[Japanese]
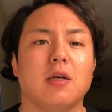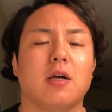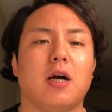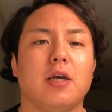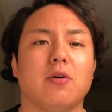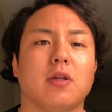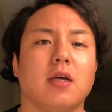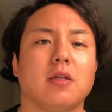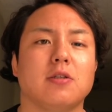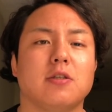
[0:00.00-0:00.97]
会を
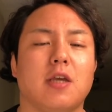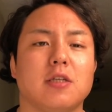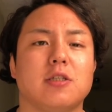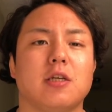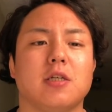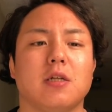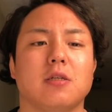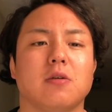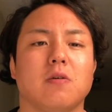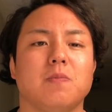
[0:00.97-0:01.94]
ね、結成したん
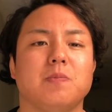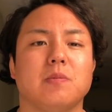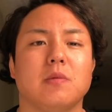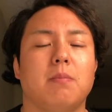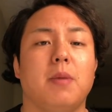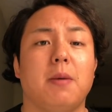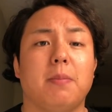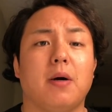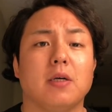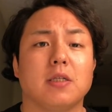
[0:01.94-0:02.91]
ですよ。
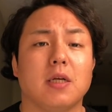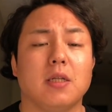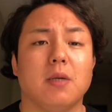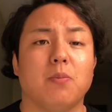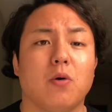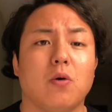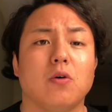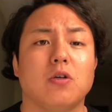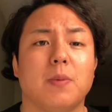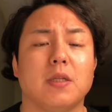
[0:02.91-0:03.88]
メンバーは3人、僕を
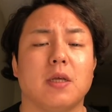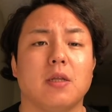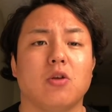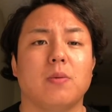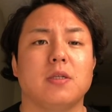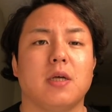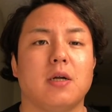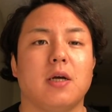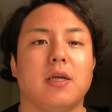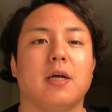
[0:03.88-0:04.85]
含めて、
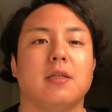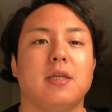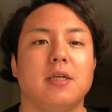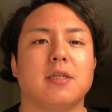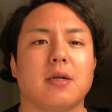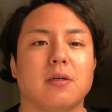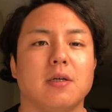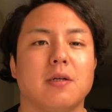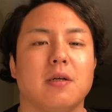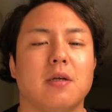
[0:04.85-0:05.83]
Tザル。
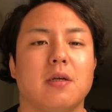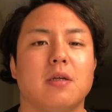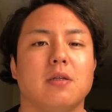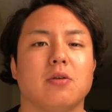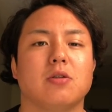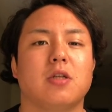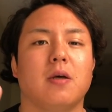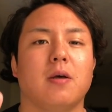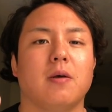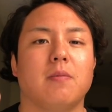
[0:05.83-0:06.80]
そし
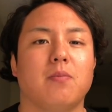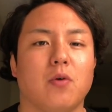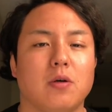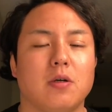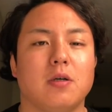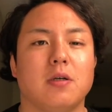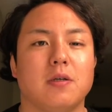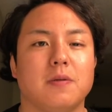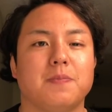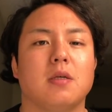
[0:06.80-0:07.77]
て、僕。
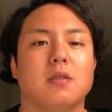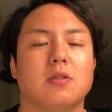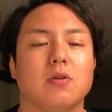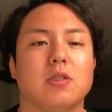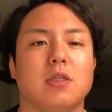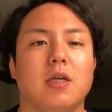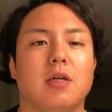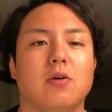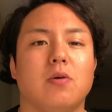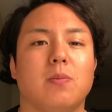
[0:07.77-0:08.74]
そして、
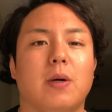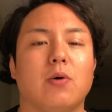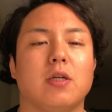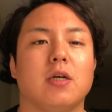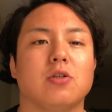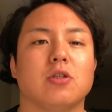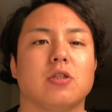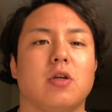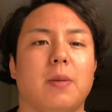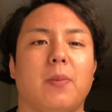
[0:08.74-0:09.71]
沖縄出
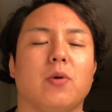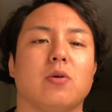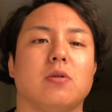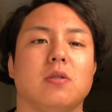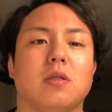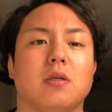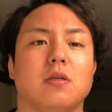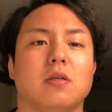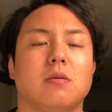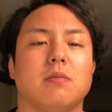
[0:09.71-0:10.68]
身の山本くんってい
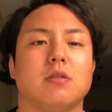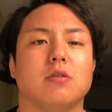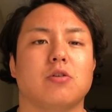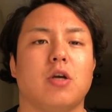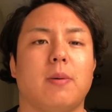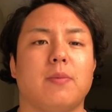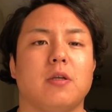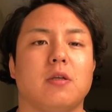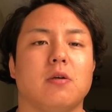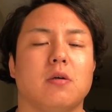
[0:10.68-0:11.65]
う、通称
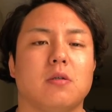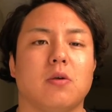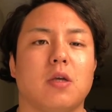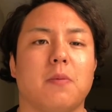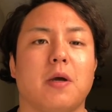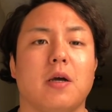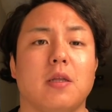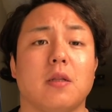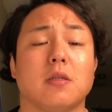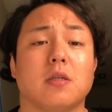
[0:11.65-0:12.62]
ヤマビーっていうクソイケメンがい
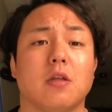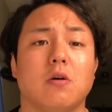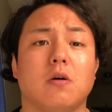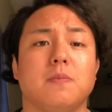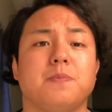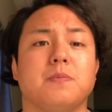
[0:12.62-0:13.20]
たんですけど、